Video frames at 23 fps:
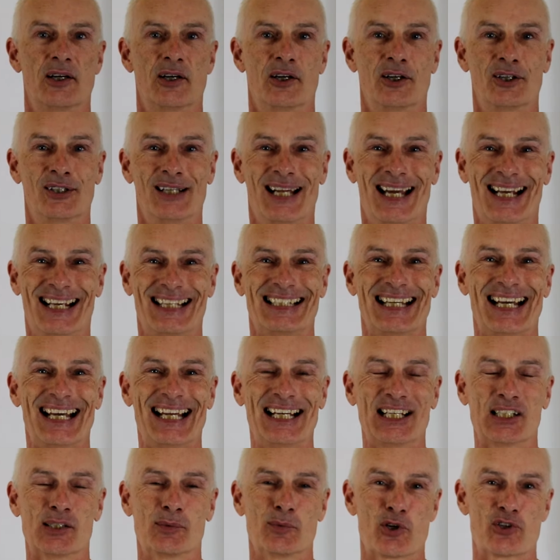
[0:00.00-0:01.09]
Hola, ¿qué
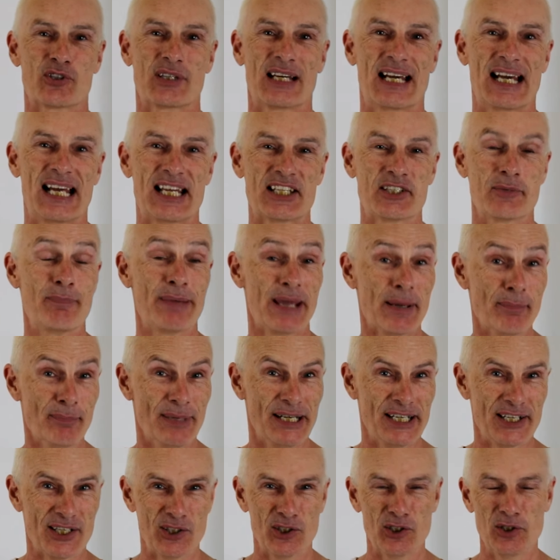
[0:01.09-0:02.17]
tal? ¿Cómo estás?
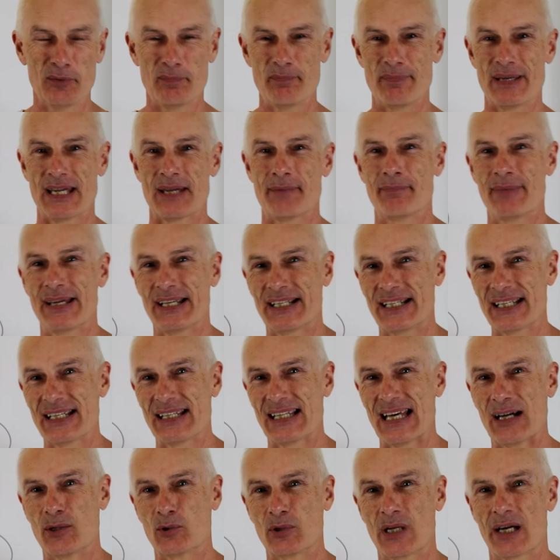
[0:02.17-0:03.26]
Bienvenido,
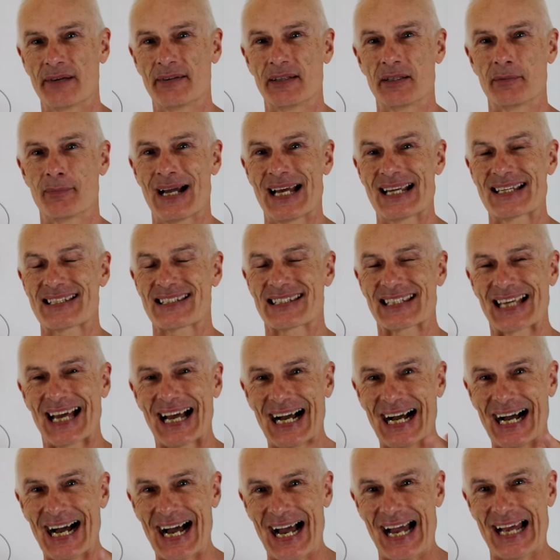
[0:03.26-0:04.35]
bienvenida una vez más
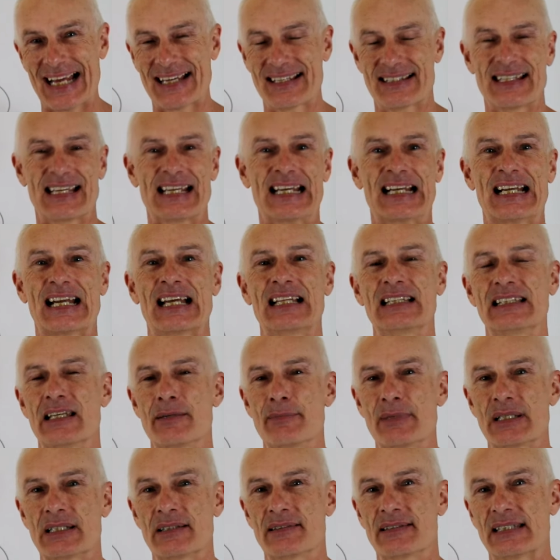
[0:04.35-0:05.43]
a este canal de
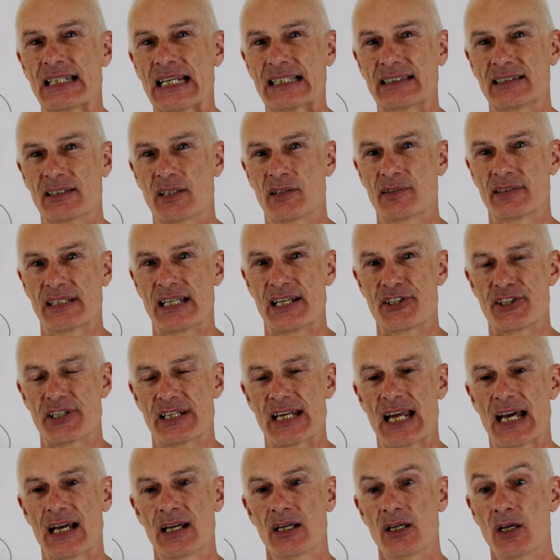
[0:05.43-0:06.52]
medicina tradicional
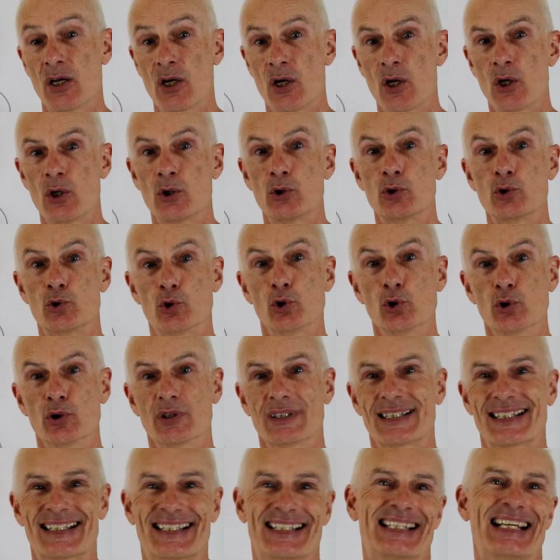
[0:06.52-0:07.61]
china.
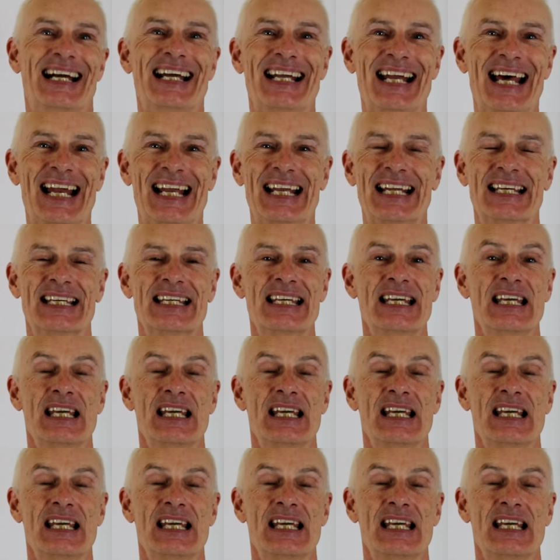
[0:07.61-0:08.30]
Tu canal.